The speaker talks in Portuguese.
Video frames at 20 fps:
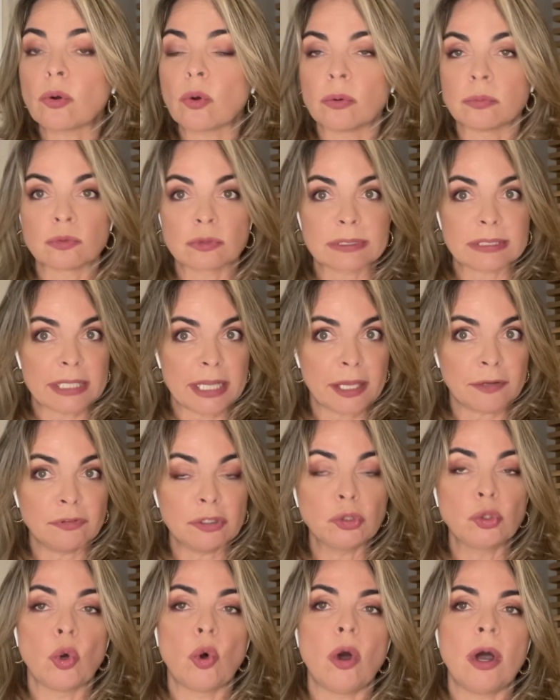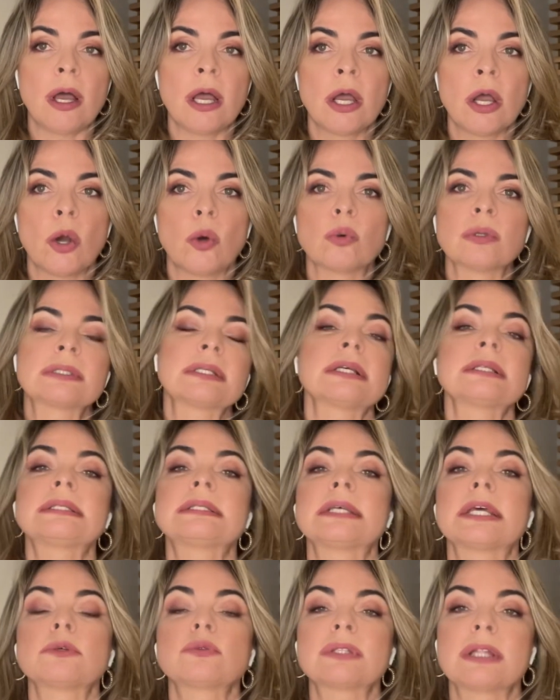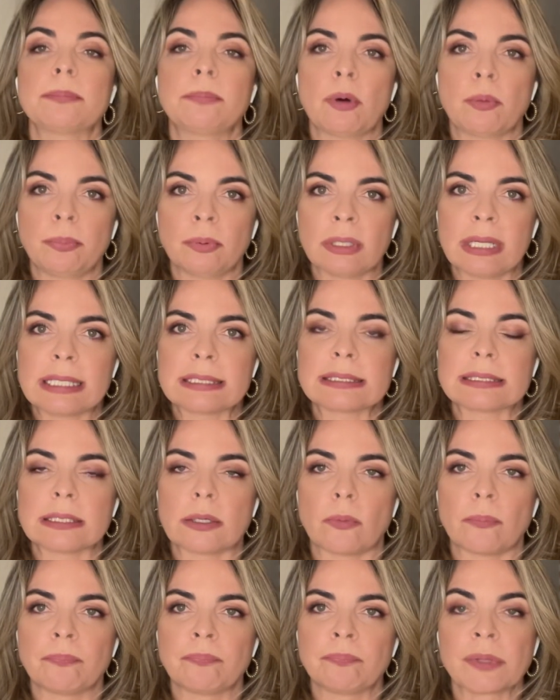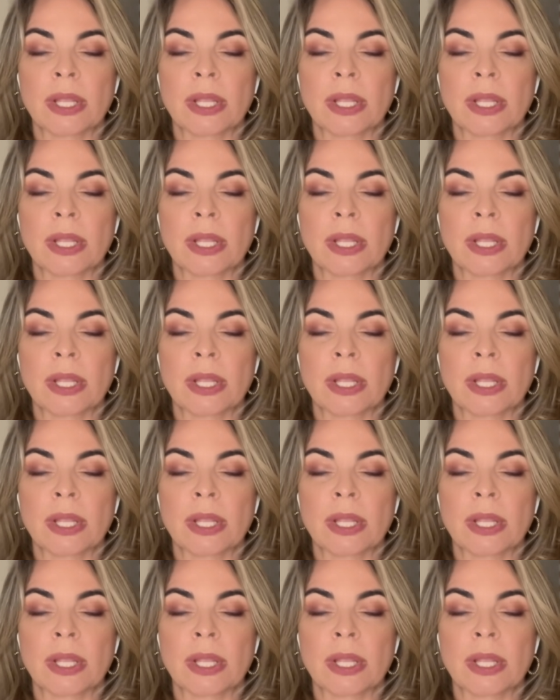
como servidor, os anseios da população.